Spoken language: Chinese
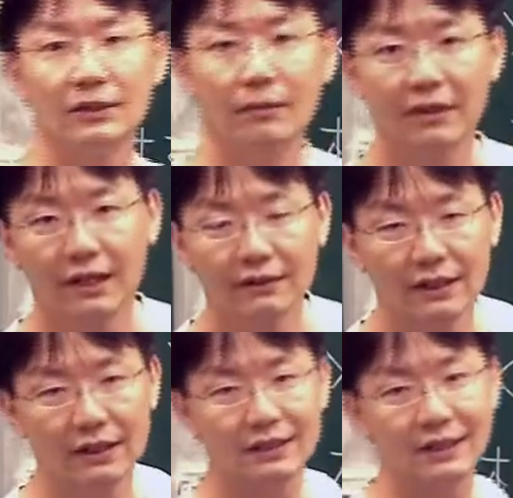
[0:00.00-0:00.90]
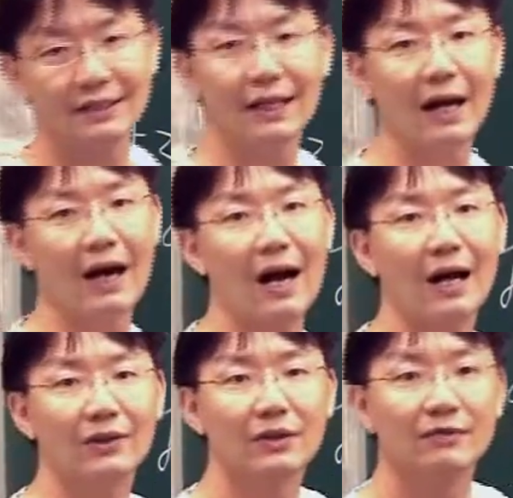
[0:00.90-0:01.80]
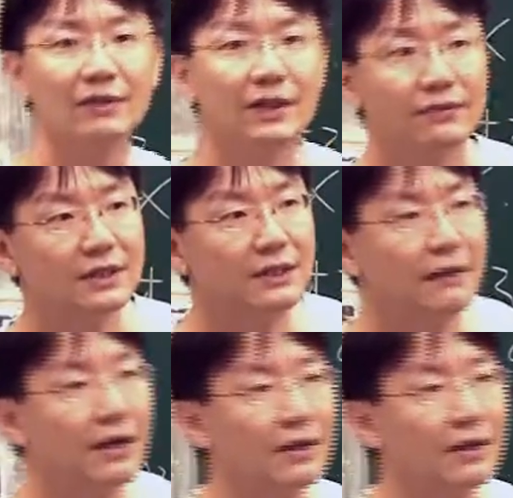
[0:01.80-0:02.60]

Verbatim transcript: 欧米伽平后再乘上 R 就是 V of T 嘛，